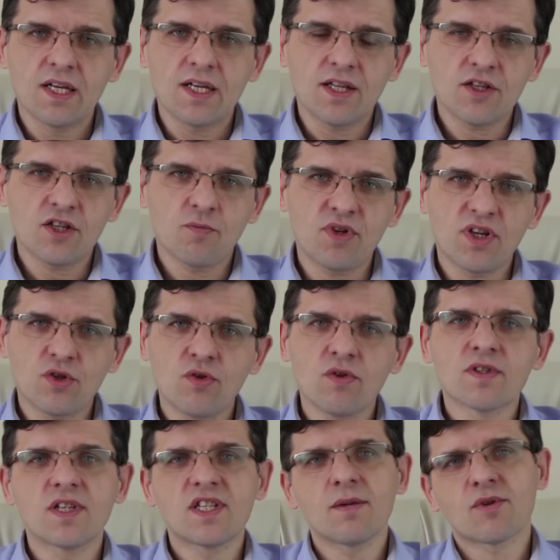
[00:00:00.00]
Dlatego
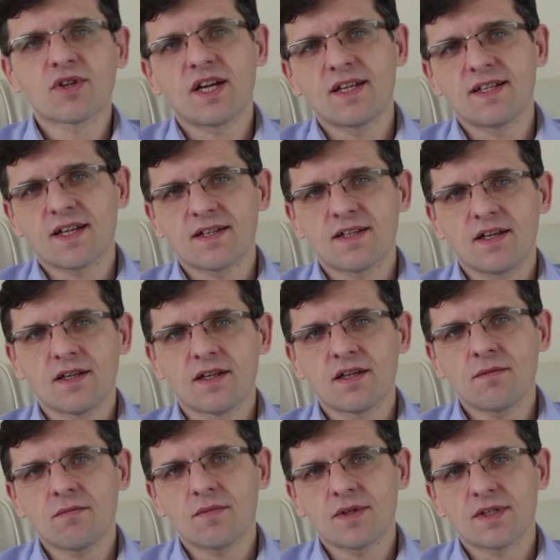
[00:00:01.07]
projektując system
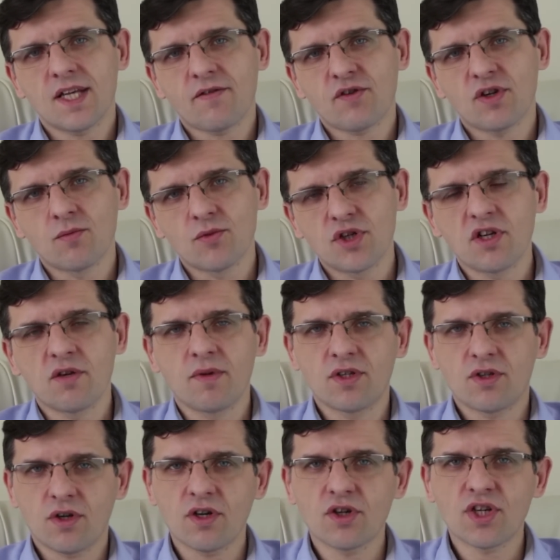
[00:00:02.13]
organizacyjny, zawsze musimy mieć
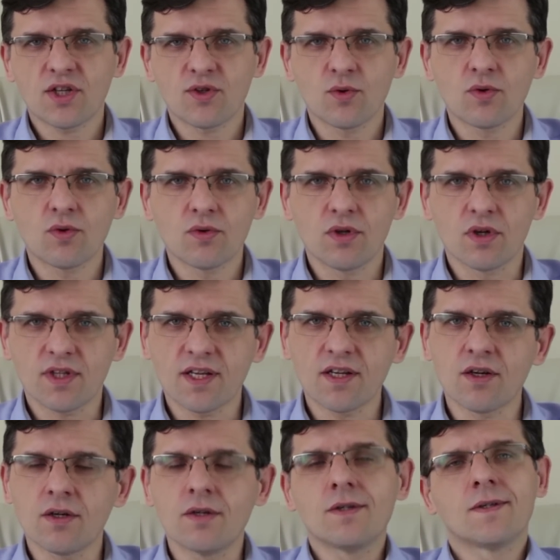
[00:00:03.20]
trochę szacunku do
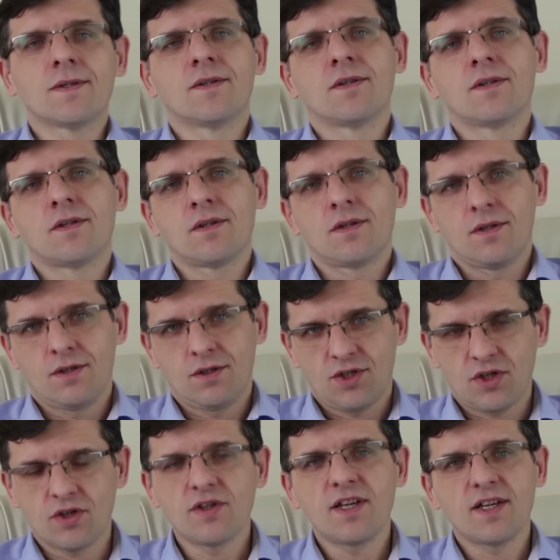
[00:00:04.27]
tego,
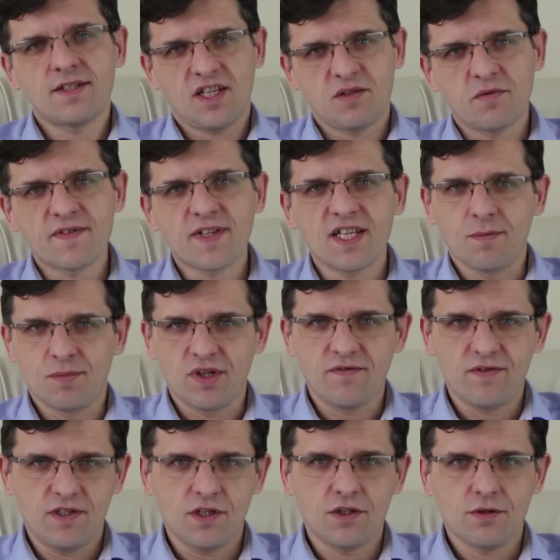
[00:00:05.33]
czego nie jesteśmy w stanie
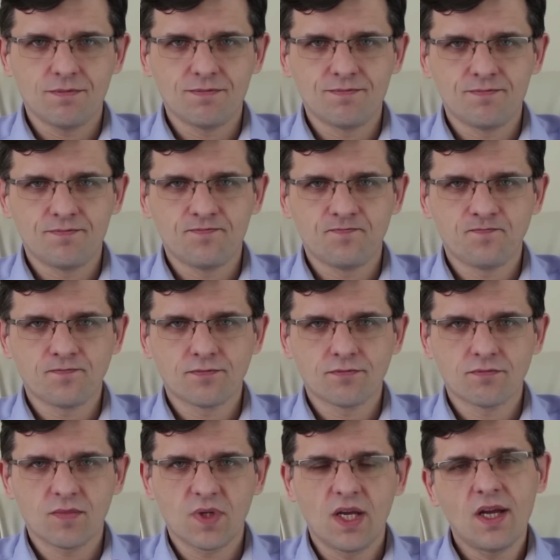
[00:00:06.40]
przewidzieć.
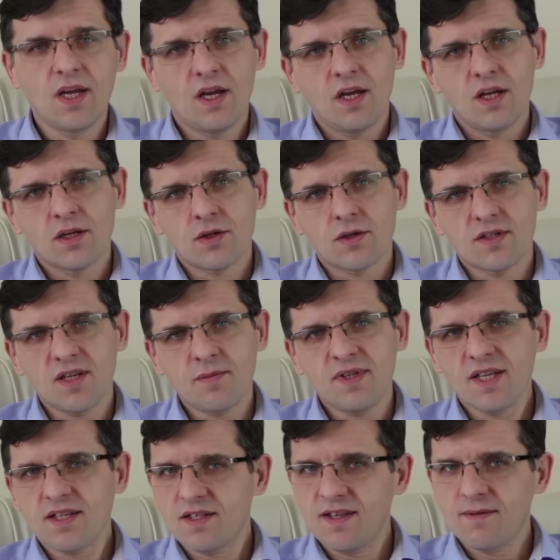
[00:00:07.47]

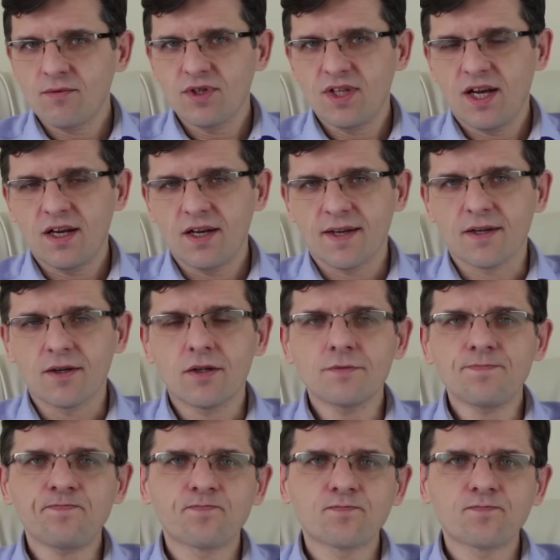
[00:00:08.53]
Koncepcja systemu idealnego,